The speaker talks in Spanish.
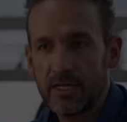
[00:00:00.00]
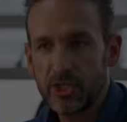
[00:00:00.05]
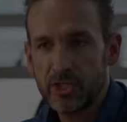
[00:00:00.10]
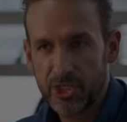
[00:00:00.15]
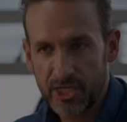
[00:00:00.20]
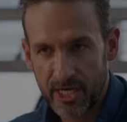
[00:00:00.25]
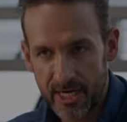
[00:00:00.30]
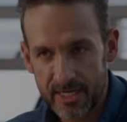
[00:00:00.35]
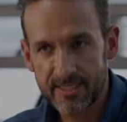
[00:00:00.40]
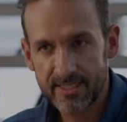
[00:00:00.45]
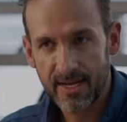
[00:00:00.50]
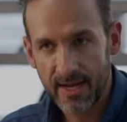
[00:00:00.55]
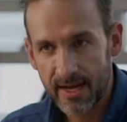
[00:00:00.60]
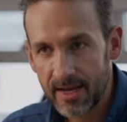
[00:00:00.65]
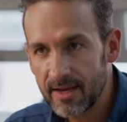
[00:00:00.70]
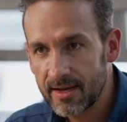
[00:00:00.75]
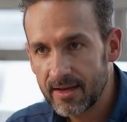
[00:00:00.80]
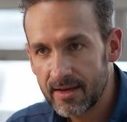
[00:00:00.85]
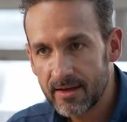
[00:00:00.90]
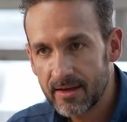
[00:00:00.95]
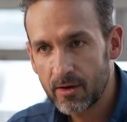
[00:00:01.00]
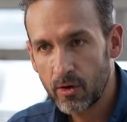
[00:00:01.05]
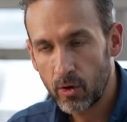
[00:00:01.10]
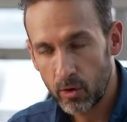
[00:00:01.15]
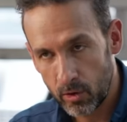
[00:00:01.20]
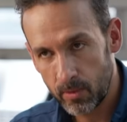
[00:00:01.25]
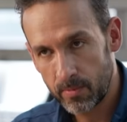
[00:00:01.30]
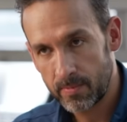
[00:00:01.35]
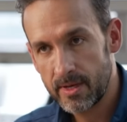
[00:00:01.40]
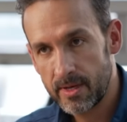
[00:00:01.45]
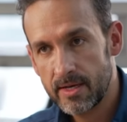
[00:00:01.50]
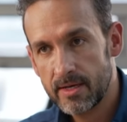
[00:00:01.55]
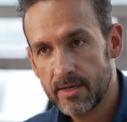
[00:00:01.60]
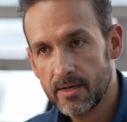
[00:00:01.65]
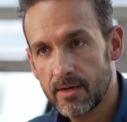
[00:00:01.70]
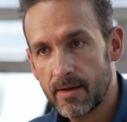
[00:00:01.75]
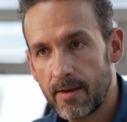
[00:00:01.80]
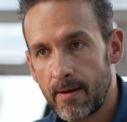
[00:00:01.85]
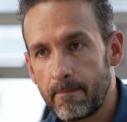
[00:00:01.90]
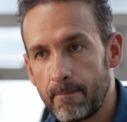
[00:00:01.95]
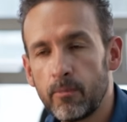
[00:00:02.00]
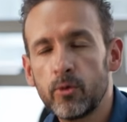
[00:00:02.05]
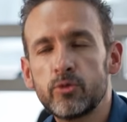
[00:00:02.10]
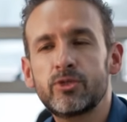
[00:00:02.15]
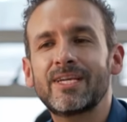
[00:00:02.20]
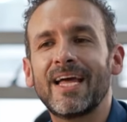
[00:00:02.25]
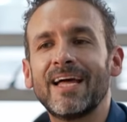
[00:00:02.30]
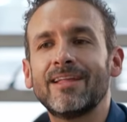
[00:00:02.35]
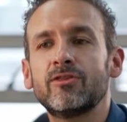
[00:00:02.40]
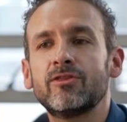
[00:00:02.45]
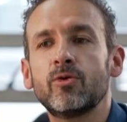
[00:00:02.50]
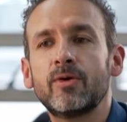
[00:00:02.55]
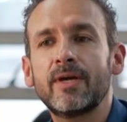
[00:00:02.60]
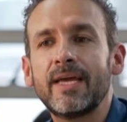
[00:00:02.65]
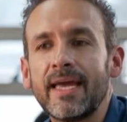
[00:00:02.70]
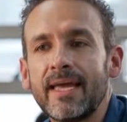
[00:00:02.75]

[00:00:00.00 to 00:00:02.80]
Shark Tank Colombia buscando